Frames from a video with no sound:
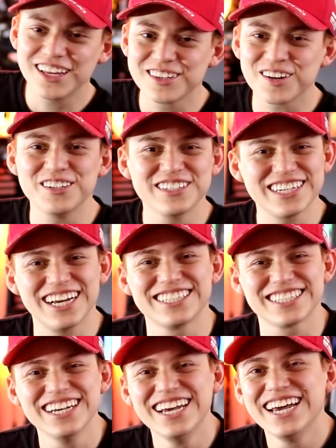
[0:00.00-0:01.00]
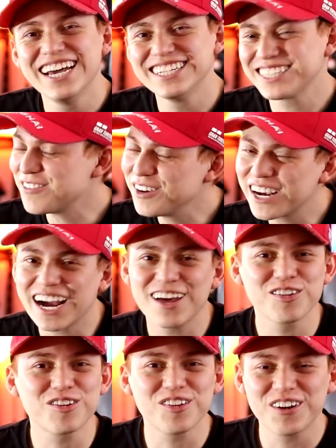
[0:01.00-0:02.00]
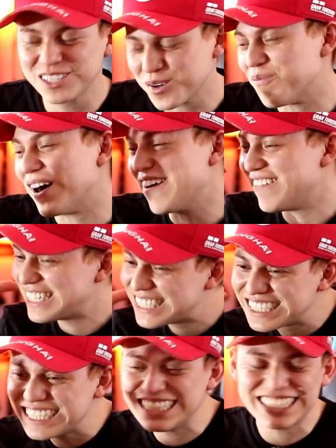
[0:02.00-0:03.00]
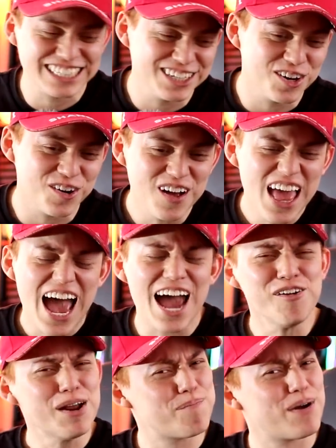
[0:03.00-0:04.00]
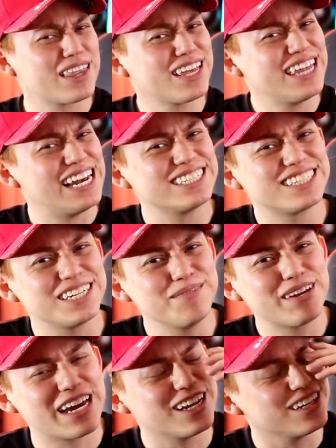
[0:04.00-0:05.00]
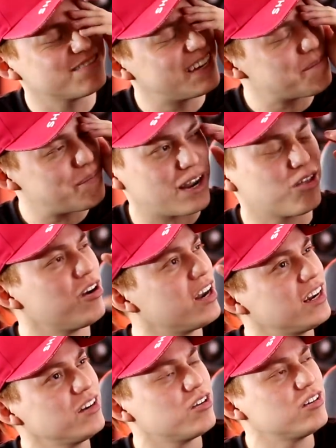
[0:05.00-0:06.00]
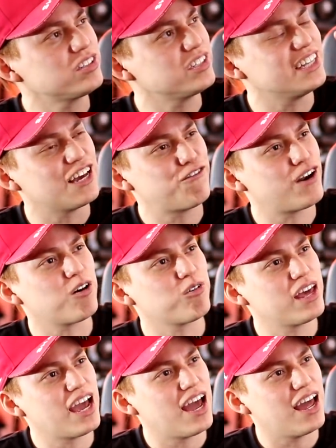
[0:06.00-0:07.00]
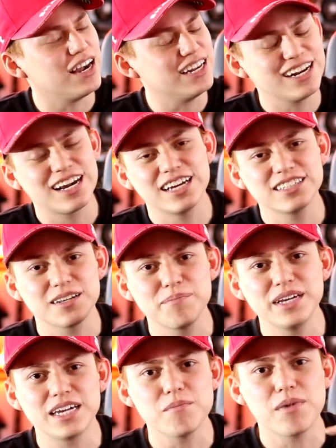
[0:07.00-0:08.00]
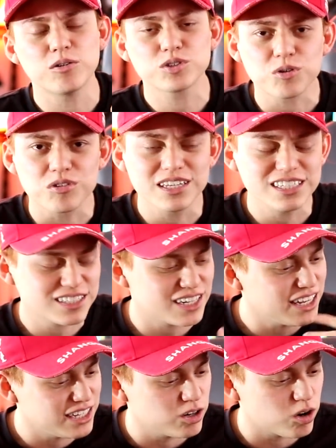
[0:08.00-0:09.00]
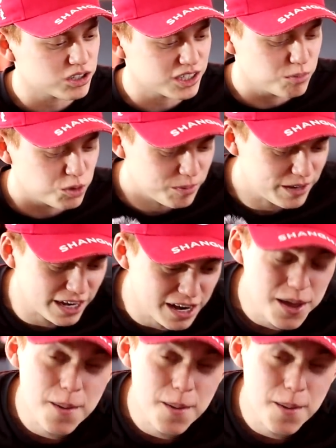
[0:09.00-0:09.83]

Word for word: Entonces, está muy cagado todo eso para ver si sí, si no. Hay una parte del stream que, que perdonen, ¿no? Si defraudea el inglés de Mickey Mouse con Disney y no lo sé muy bien,